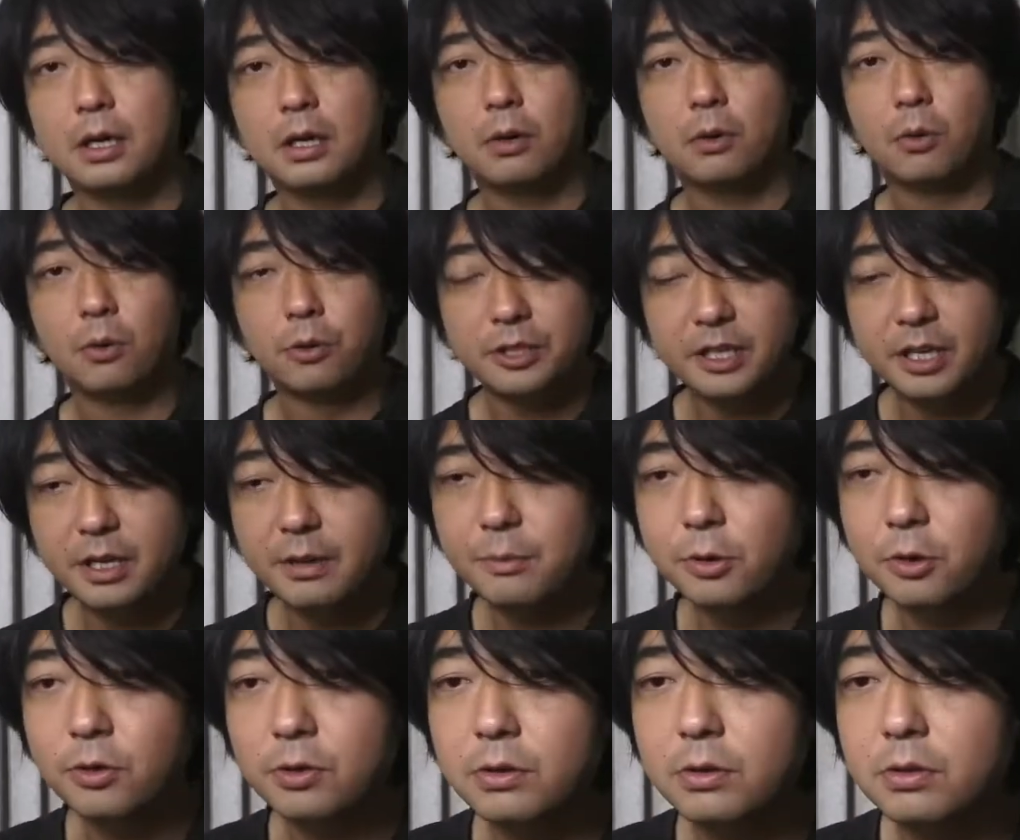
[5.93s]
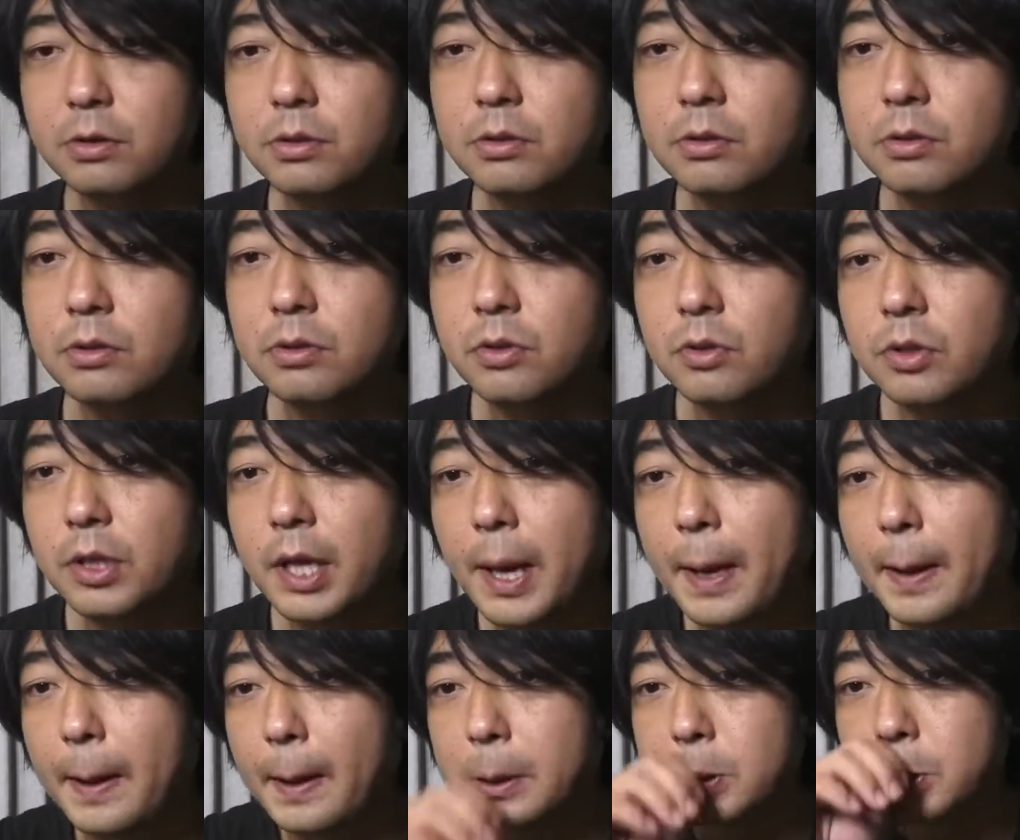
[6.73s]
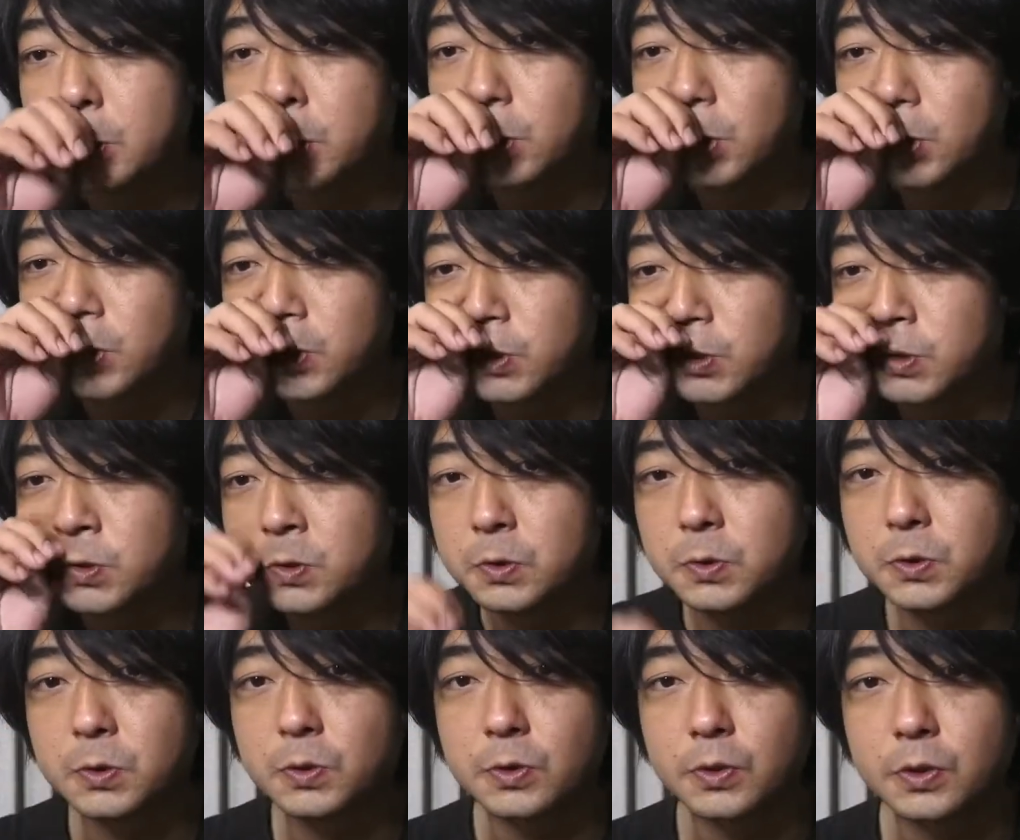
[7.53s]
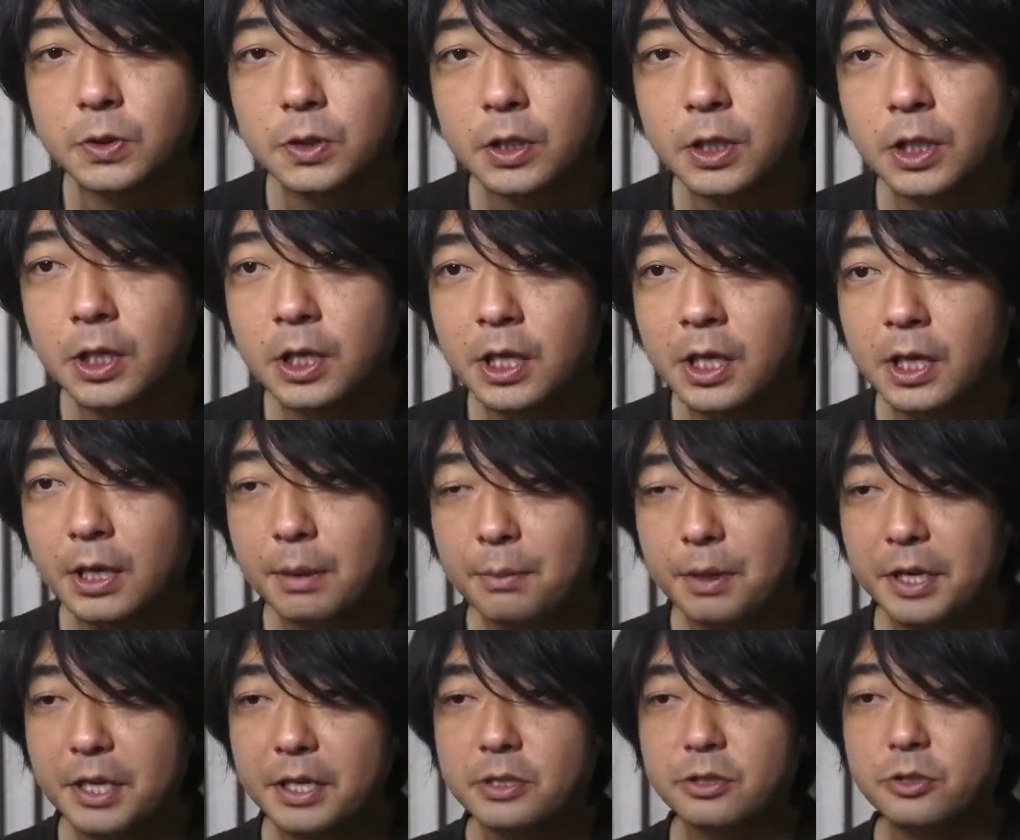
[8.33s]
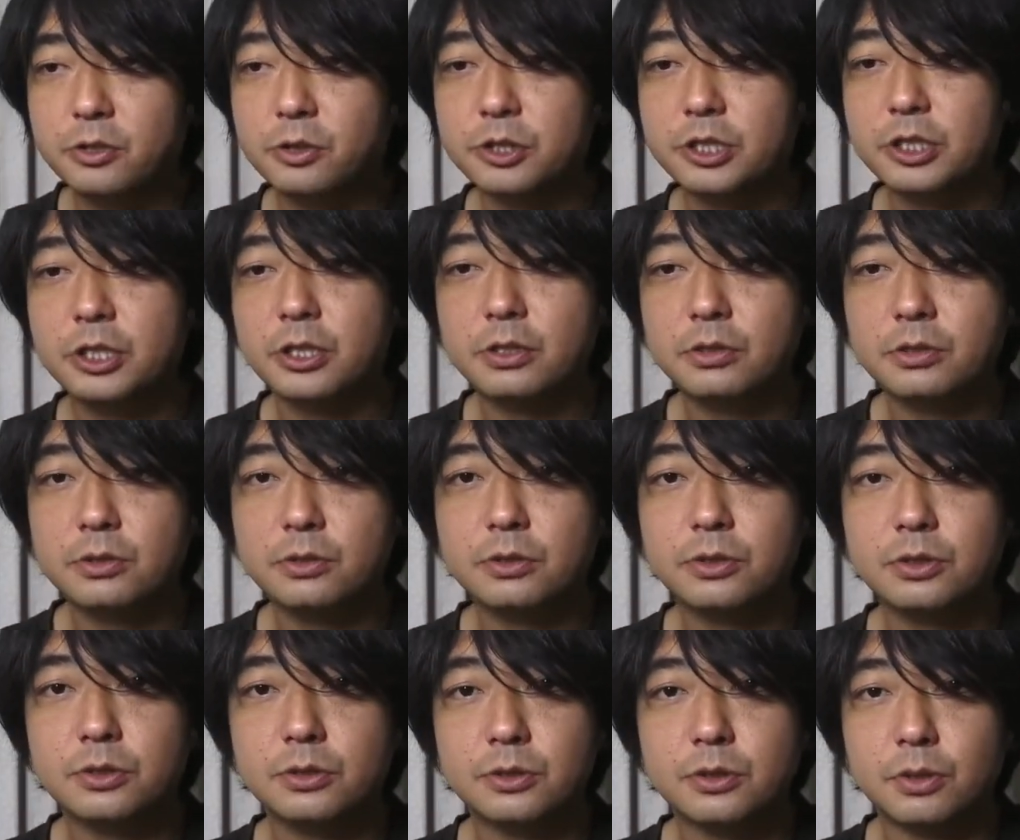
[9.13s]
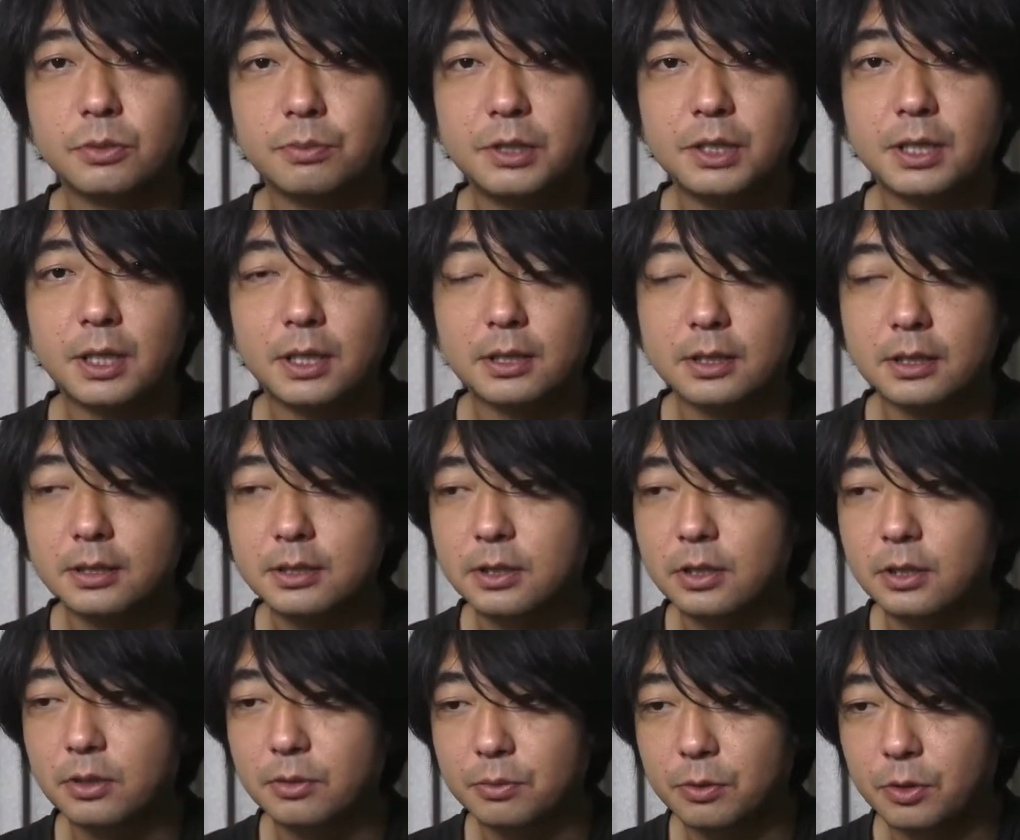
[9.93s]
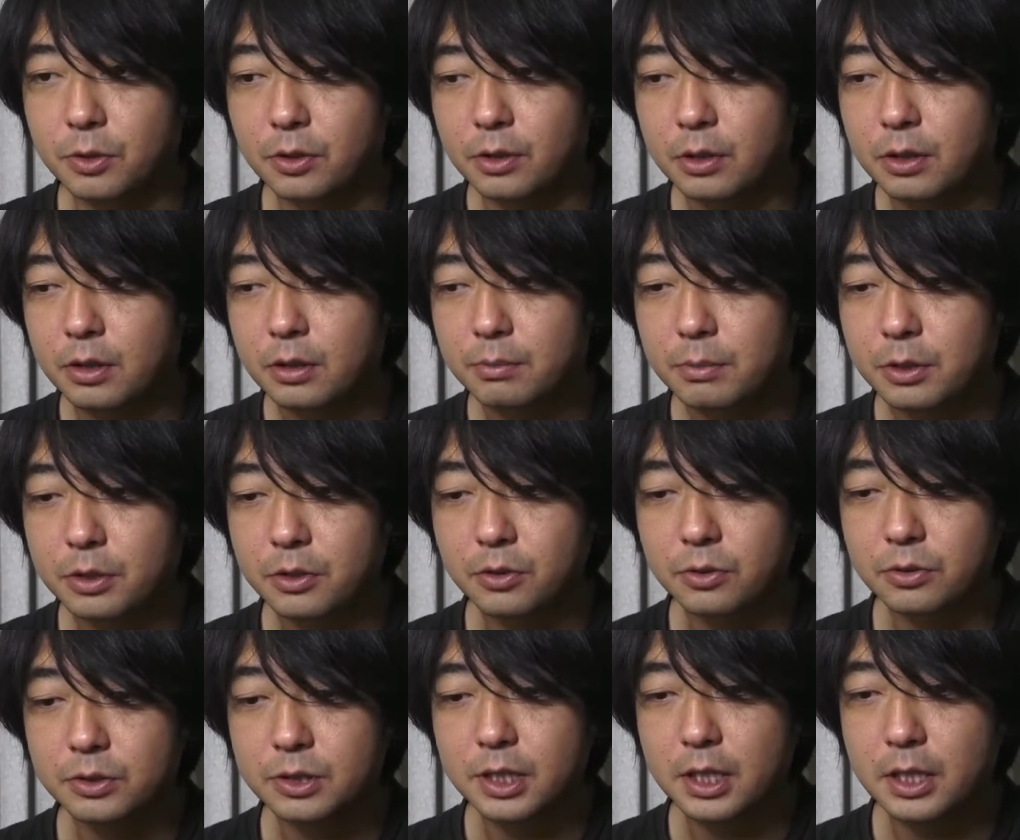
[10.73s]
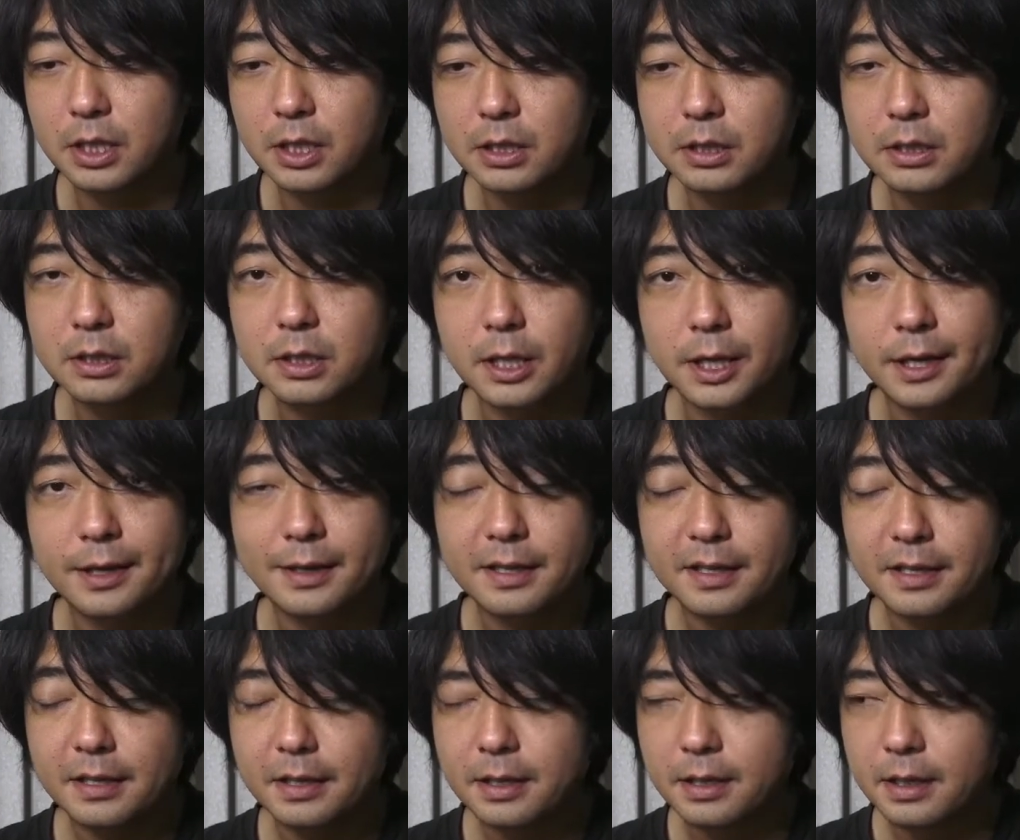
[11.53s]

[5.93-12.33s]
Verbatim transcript: ホリエモンのねちょっとニュース、まあ、炎上しているニュースを見たんですけども、まあ、餃子屋行って、